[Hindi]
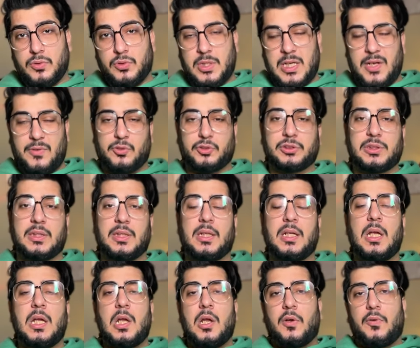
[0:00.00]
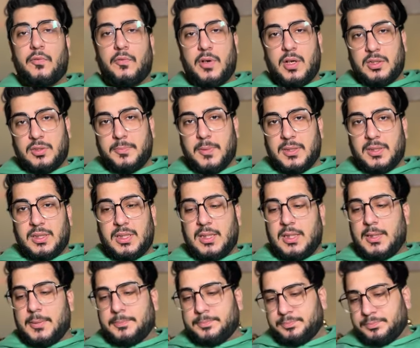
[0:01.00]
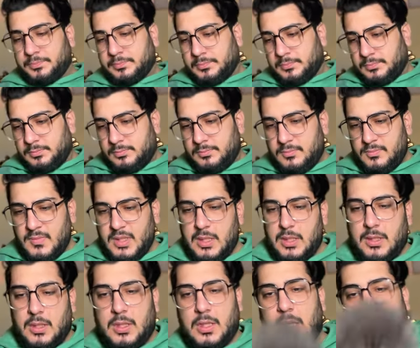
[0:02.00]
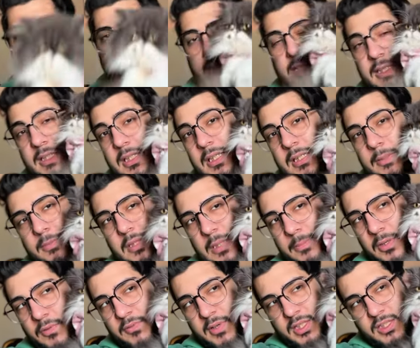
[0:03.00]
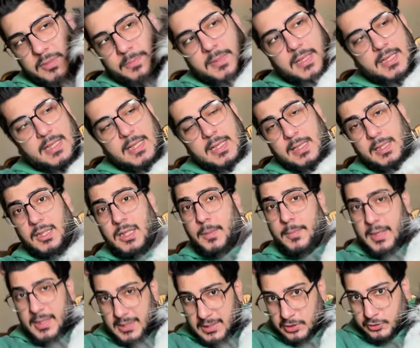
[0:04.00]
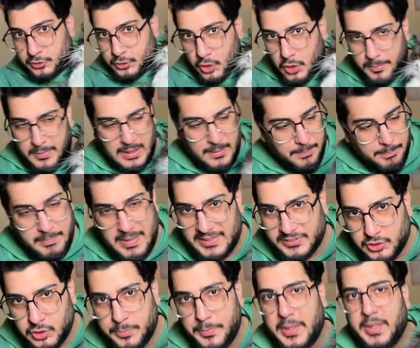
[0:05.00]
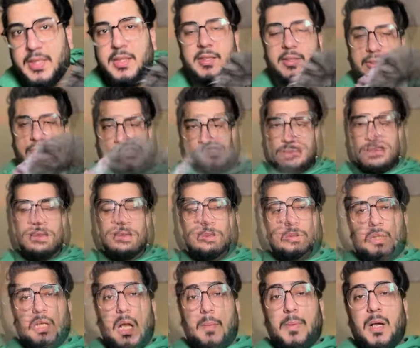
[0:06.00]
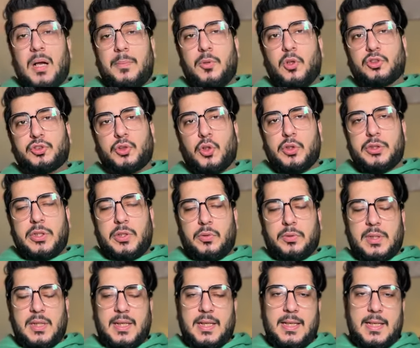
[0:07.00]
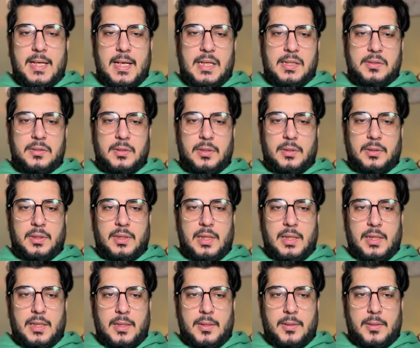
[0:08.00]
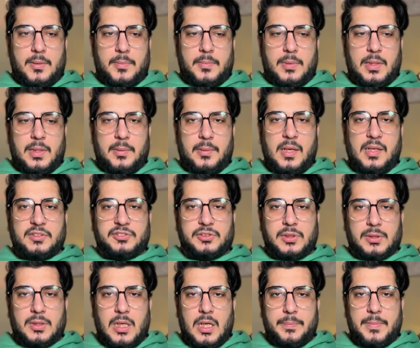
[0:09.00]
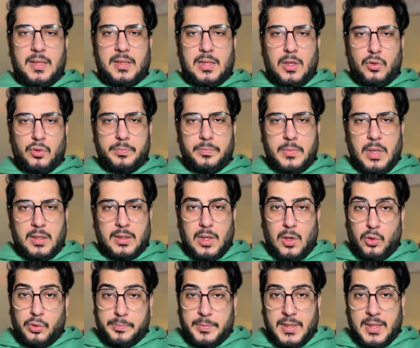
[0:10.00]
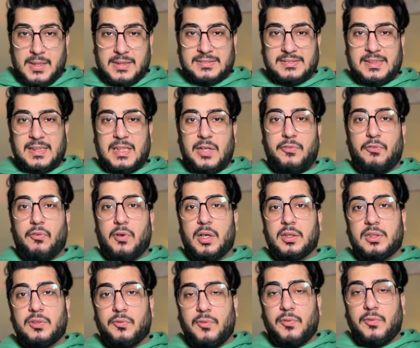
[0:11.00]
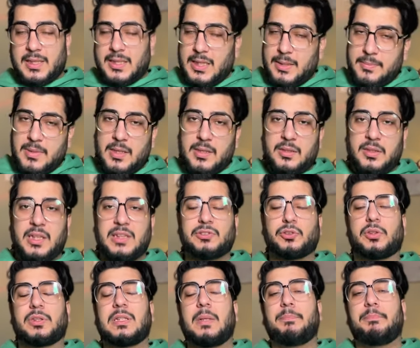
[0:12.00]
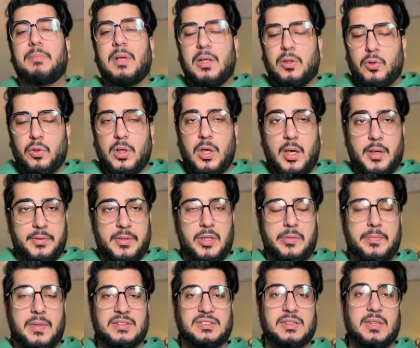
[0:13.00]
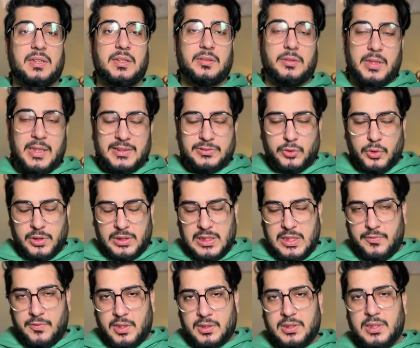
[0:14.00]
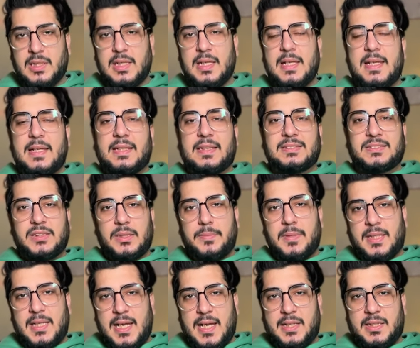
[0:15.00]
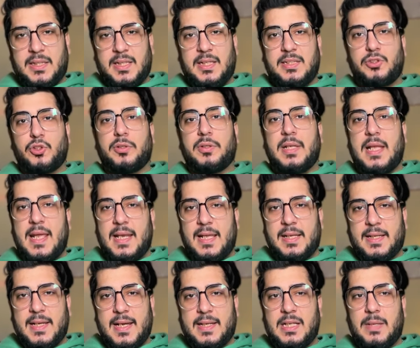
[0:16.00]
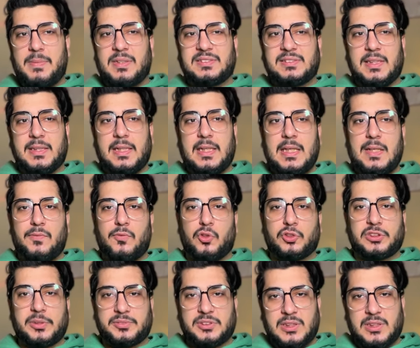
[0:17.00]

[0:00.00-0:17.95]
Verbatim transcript: जो है वो उसकी वर्थ बनती है हमारी नीलम की भी वर्थ बड़ी है लेकिन हमारी नज़रों में पैसों में नहीं अब आप लोग सोच रहे होंगे कि यार क्या इंस्टाग्राम पे अकाउंट अकाउंट बनाने से क्या वर्थ वाकई में इंक्रीज़ होती है बिल्कुल 100 परसेंट इंक्रीज़ होती है वर्थ किसी भी कैट की जो नैला कैट है बेसिकली वो सबसे